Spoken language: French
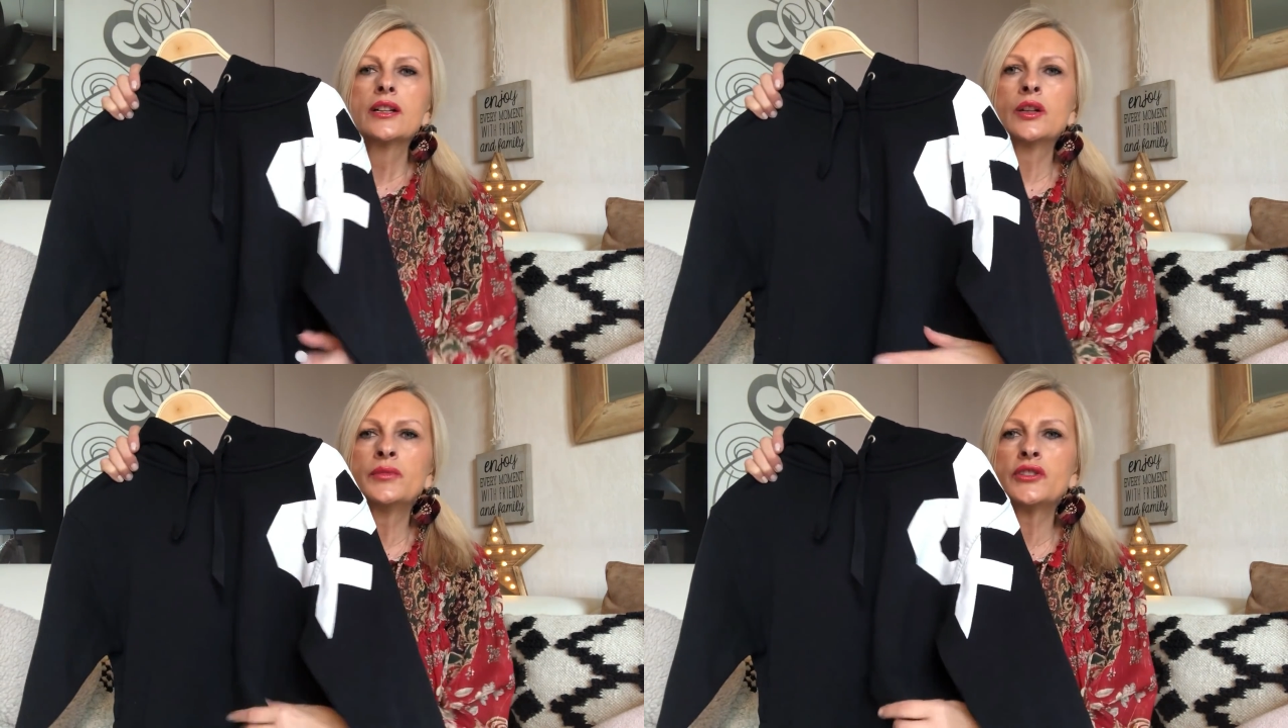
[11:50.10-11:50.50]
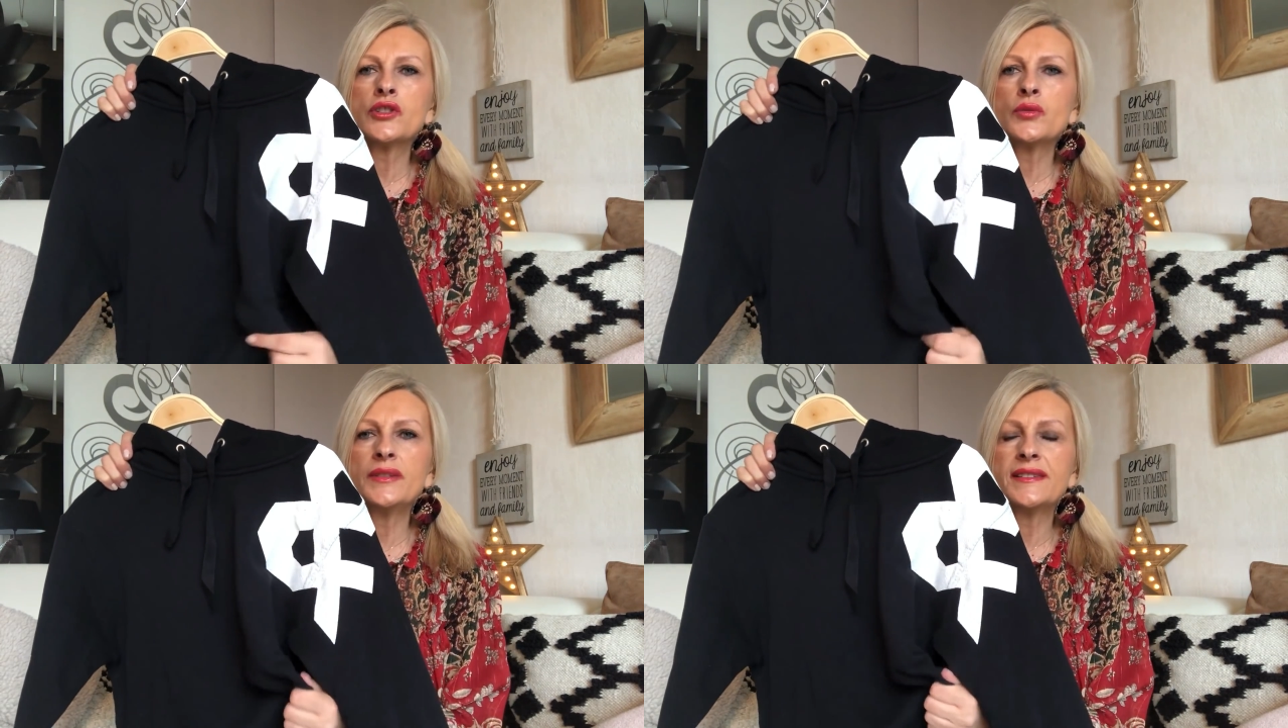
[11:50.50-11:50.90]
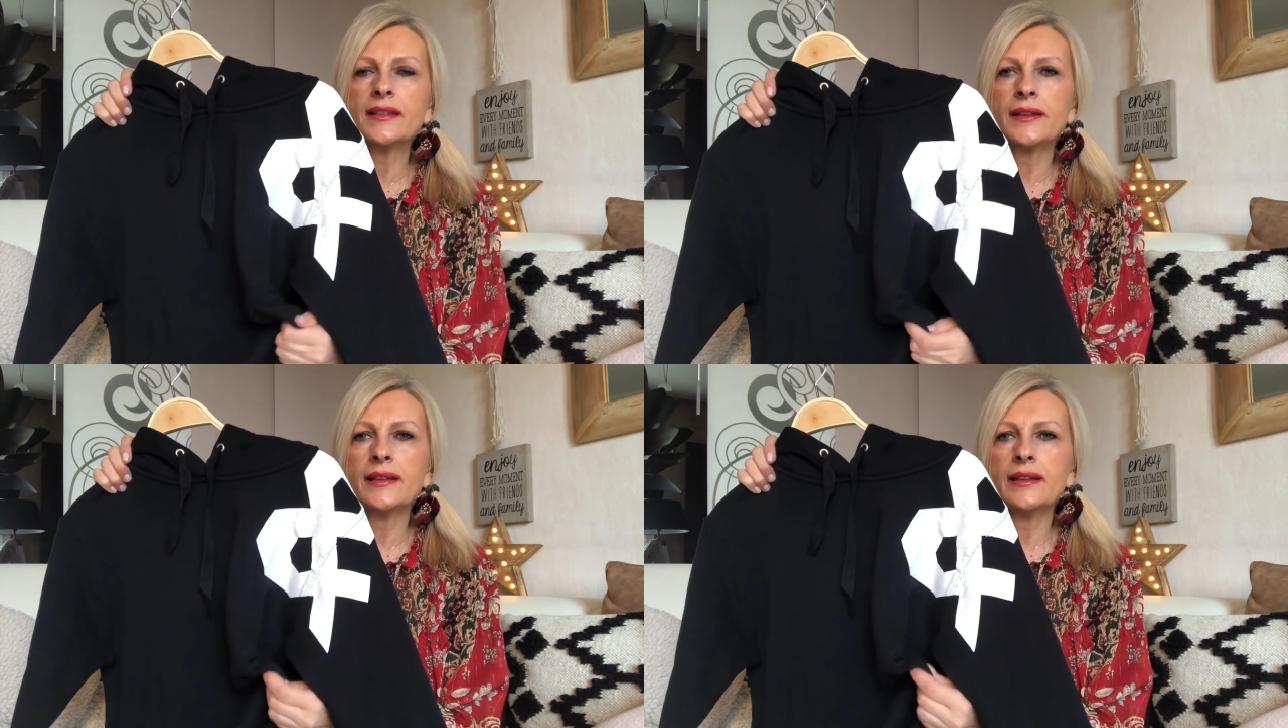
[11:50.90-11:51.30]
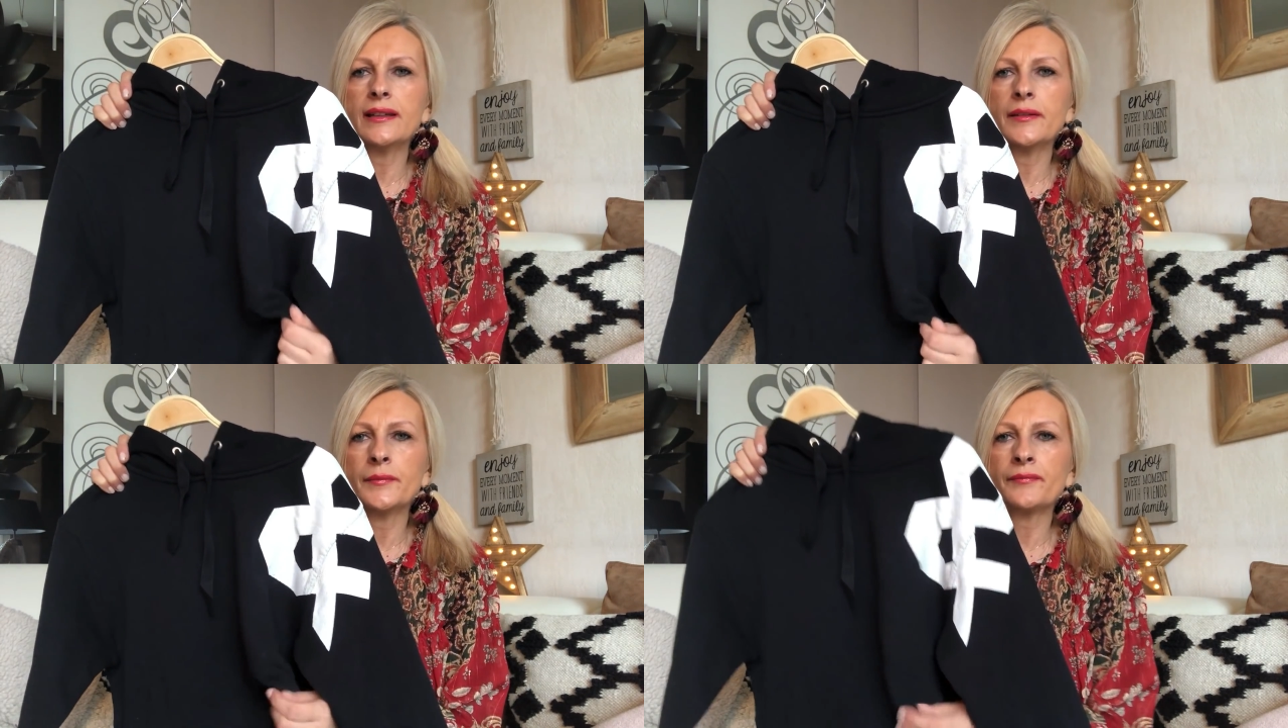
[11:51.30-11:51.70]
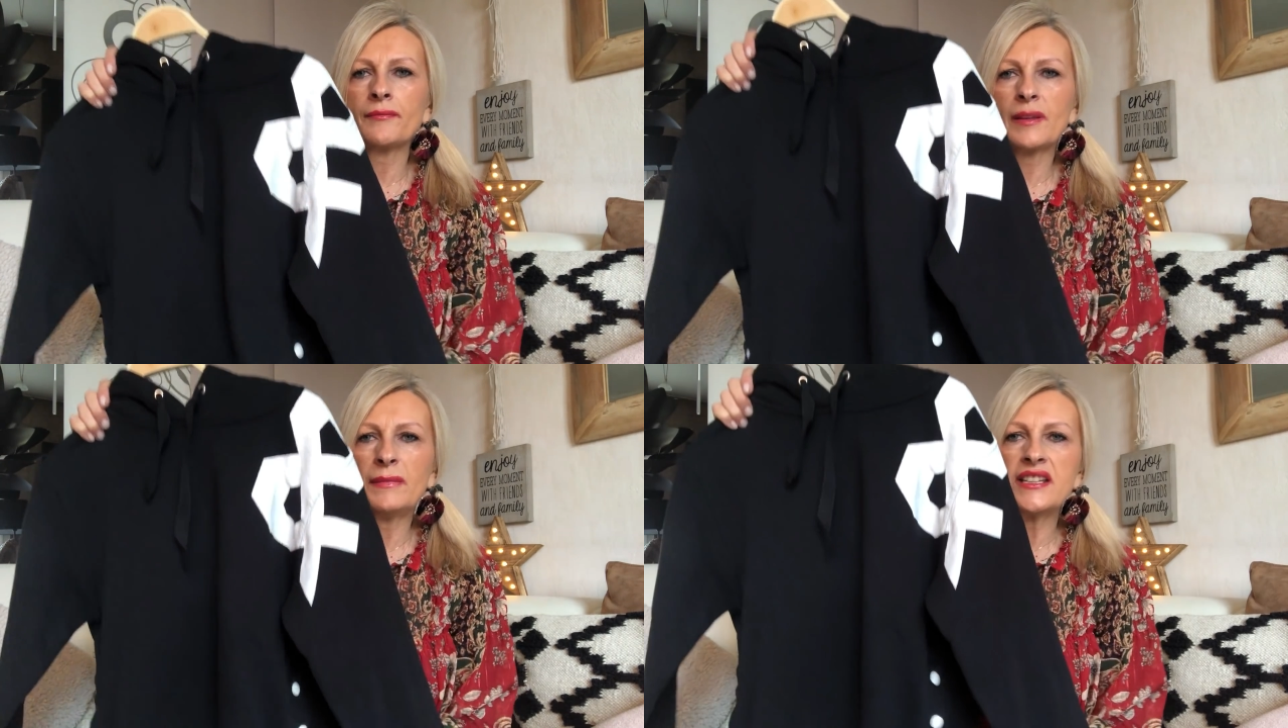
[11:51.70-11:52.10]
comme ce sweat est en euh,
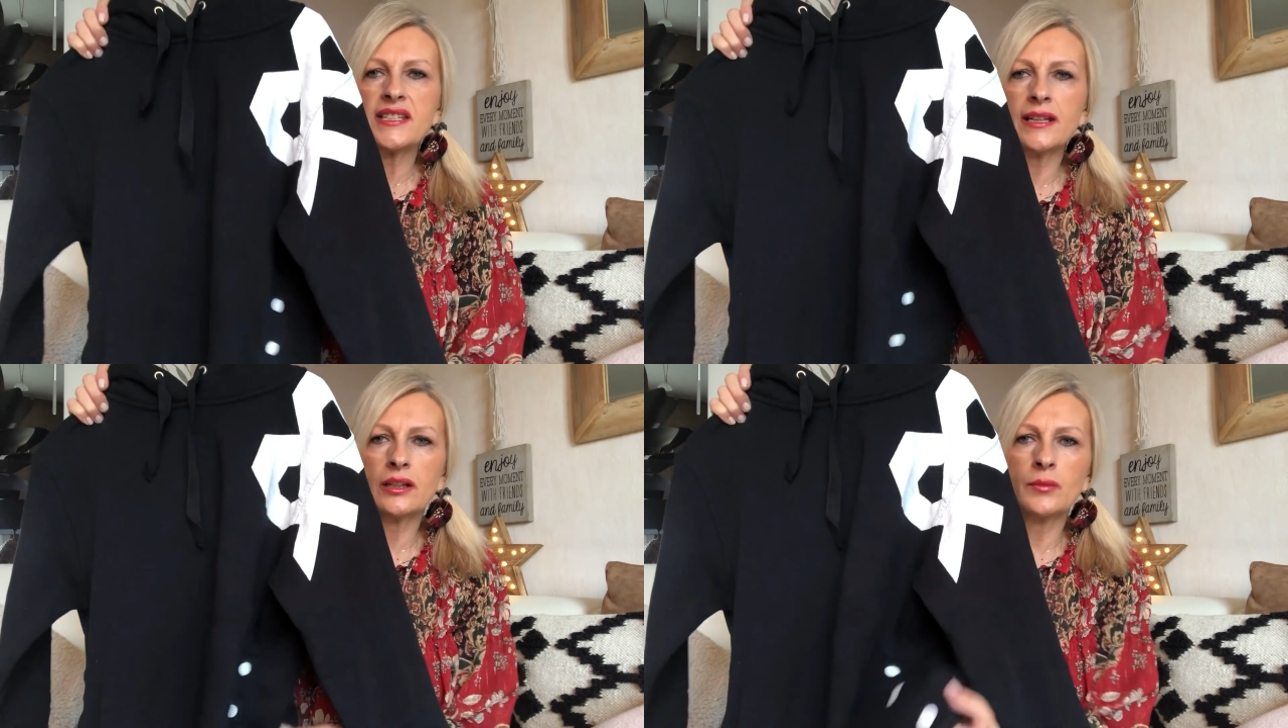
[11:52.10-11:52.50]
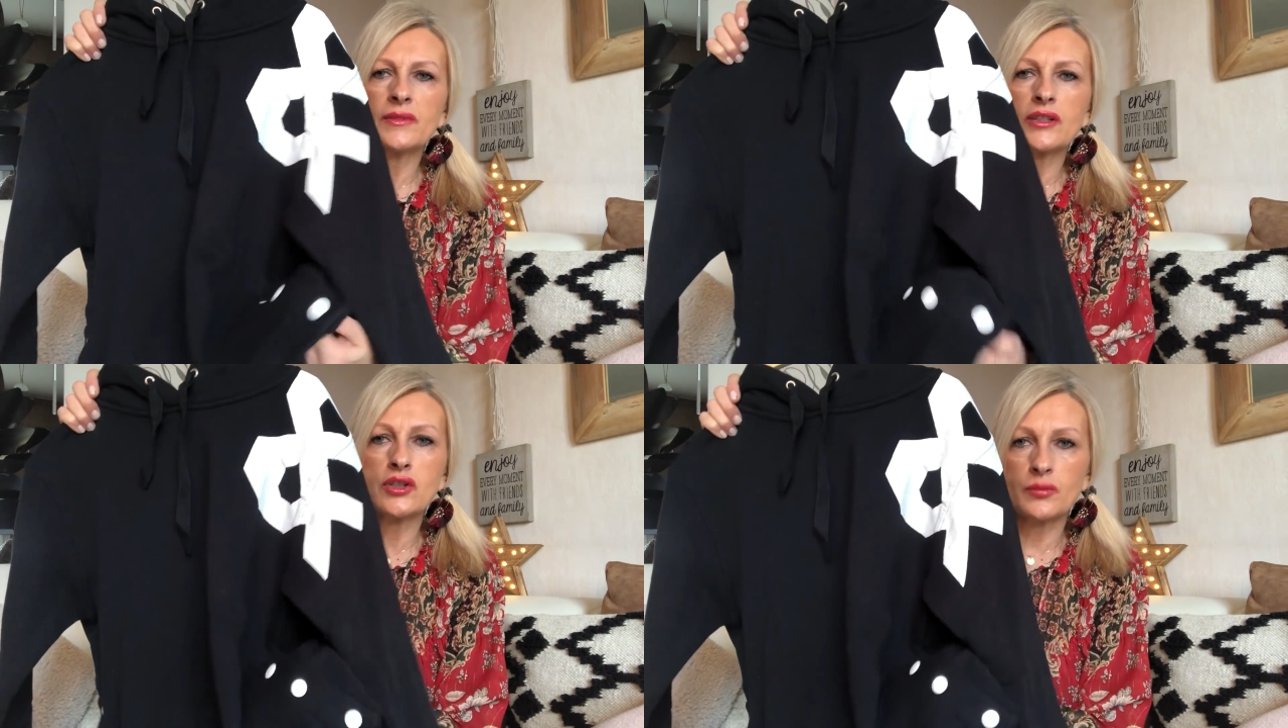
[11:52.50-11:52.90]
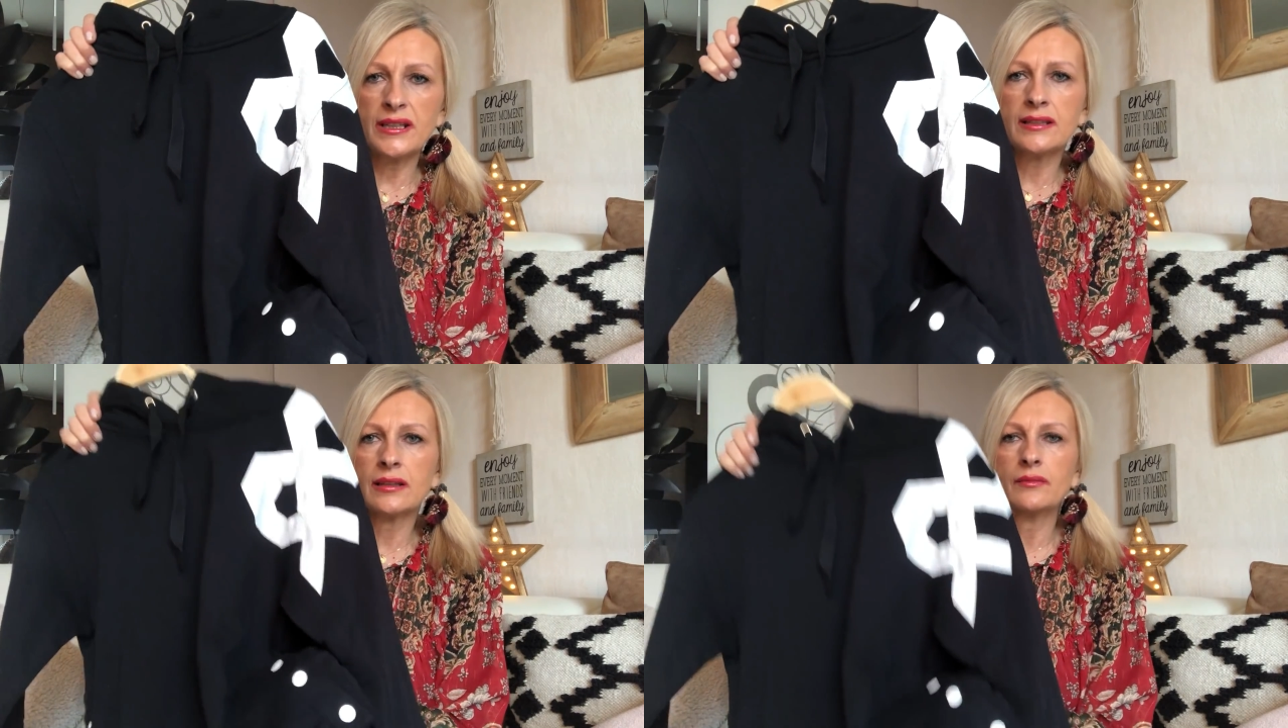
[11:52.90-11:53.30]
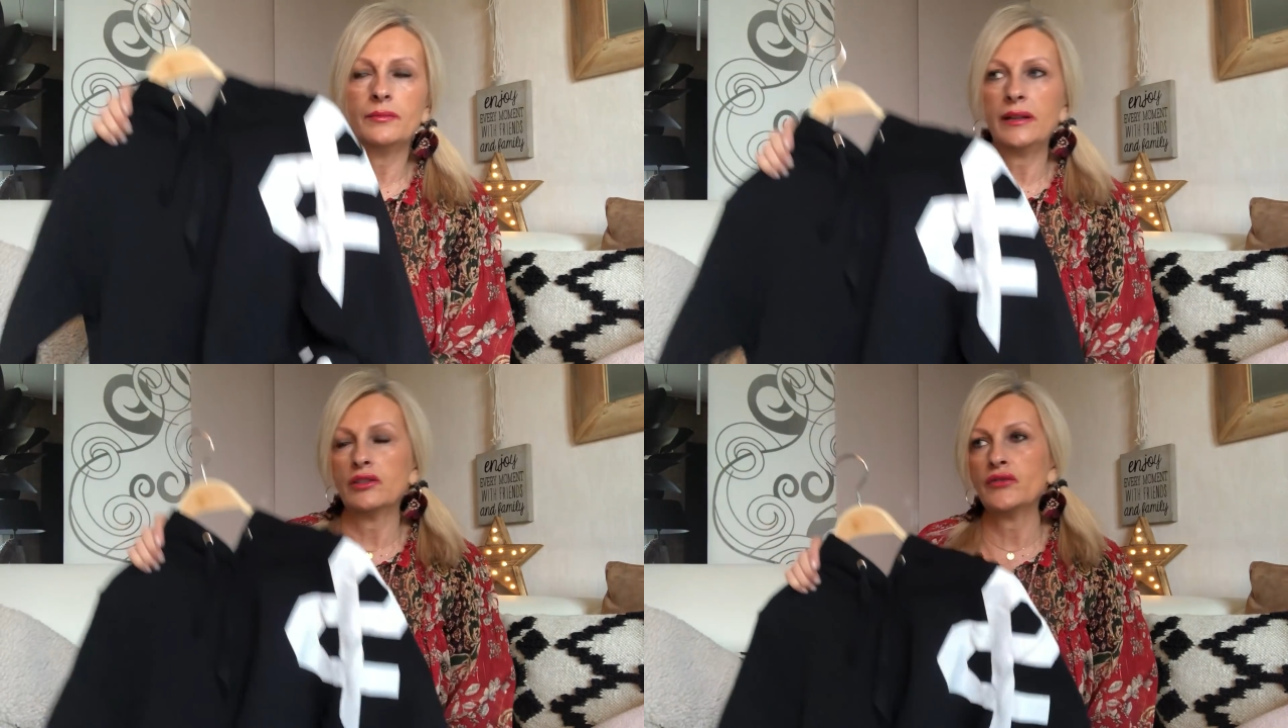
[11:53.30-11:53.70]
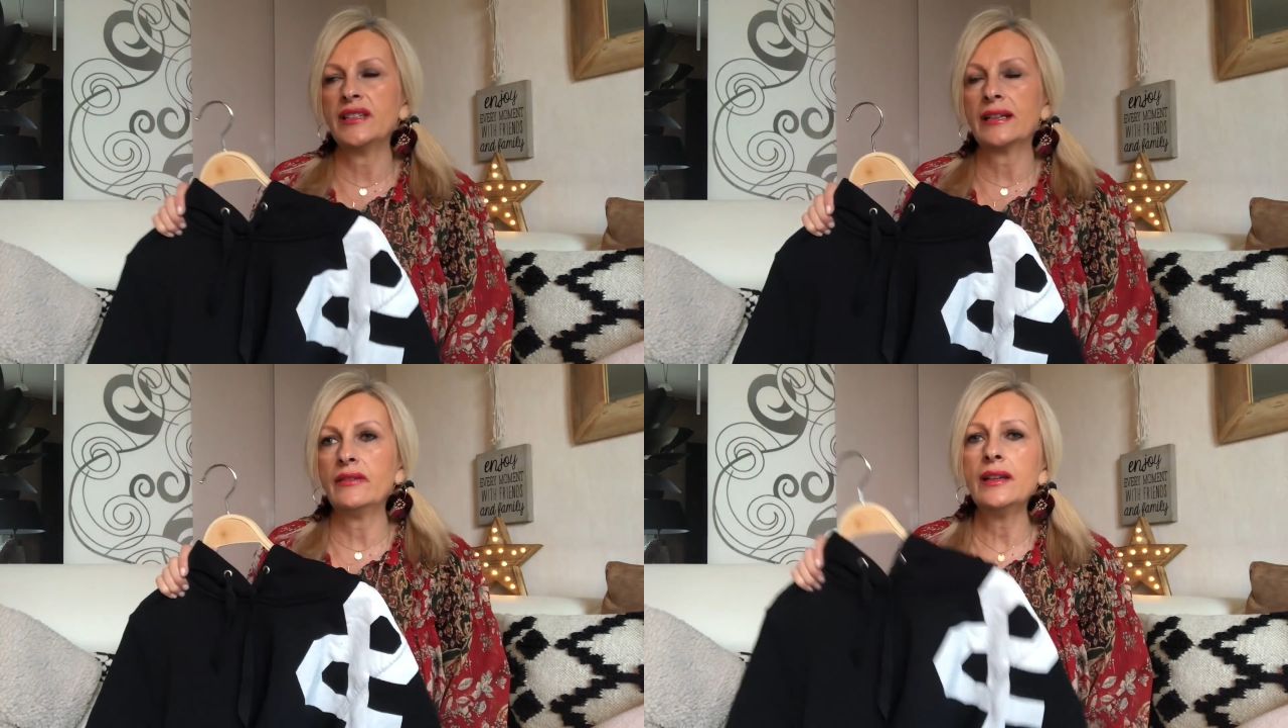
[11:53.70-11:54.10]
matière comme sweat, ben, je vais
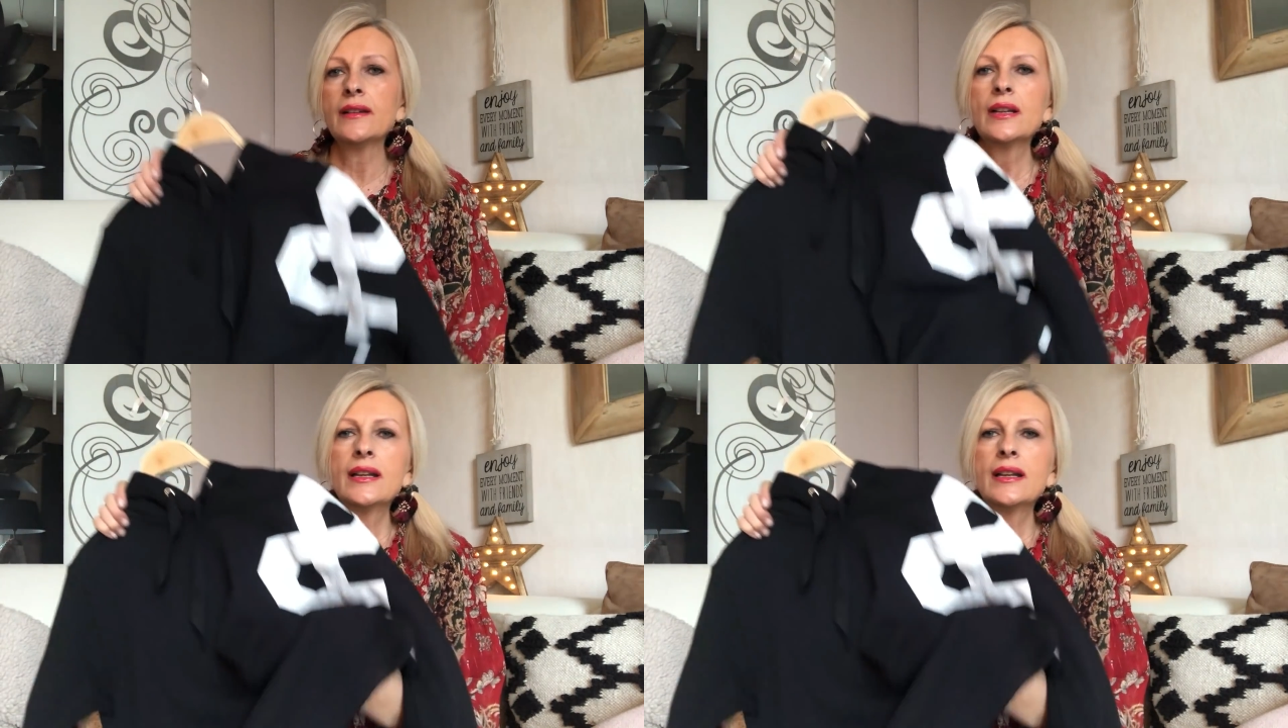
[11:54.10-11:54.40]
y arriver,